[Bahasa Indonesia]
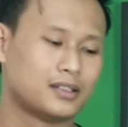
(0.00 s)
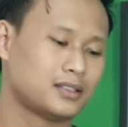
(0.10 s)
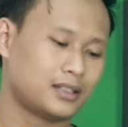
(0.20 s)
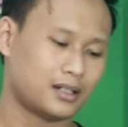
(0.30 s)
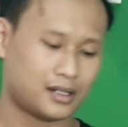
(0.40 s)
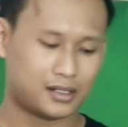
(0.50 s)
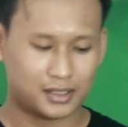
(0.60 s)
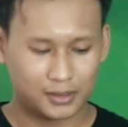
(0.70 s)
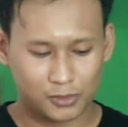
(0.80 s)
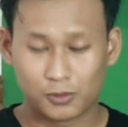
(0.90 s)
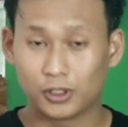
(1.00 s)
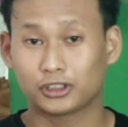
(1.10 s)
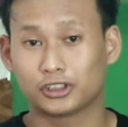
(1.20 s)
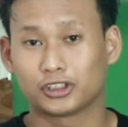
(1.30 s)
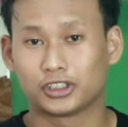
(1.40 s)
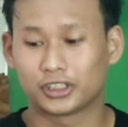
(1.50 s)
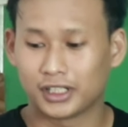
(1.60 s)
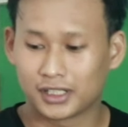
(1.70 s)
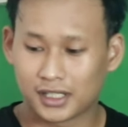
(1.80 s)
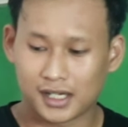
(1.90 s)
setelah dari bobot
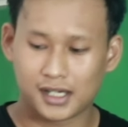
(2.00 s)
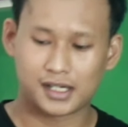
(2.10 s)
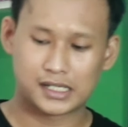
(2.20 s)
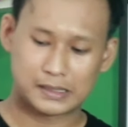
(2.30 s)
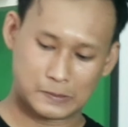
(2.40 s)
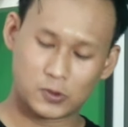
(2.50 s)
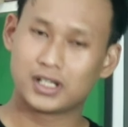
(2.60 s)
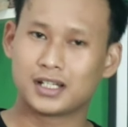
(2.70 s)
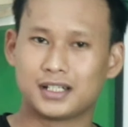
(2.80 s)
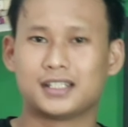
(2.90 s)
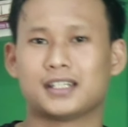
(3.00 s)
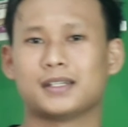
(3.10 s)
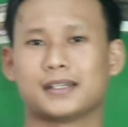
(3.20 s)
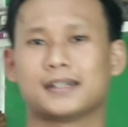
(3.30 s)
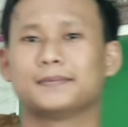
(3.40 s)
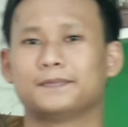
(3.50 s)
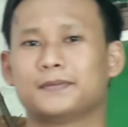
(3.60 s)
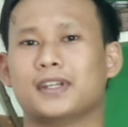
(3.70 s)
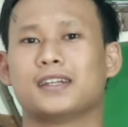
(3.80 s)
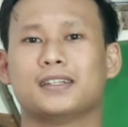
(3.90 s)
kita mungkin ke desainnya ya
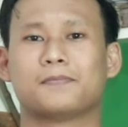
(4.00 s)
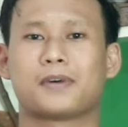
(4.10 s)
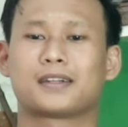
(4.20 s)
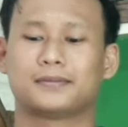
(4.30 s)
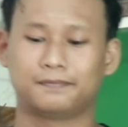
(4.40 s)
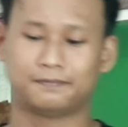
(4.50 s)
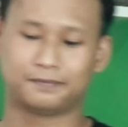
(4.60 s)
dari depan